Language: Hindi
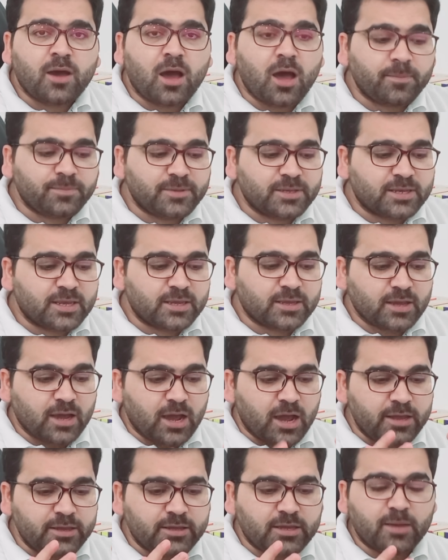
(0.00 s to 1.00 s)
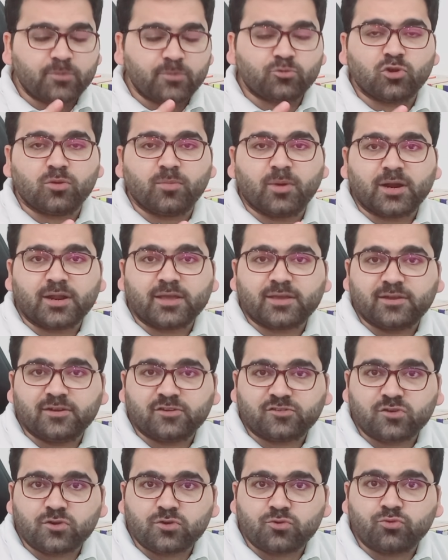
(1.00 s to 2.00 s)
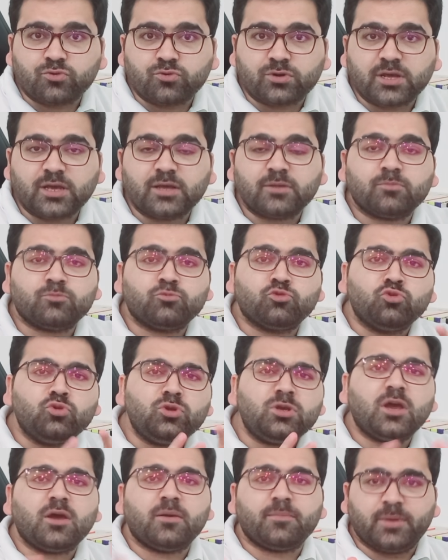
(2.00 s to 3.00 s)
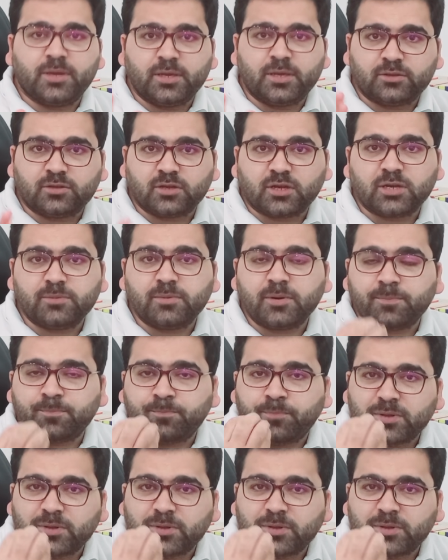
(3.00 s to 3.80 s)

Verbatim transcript: आप देखें कि आई कैप जो हमारा एक इंस्टीट्यूट है दुनिया में तकरीबन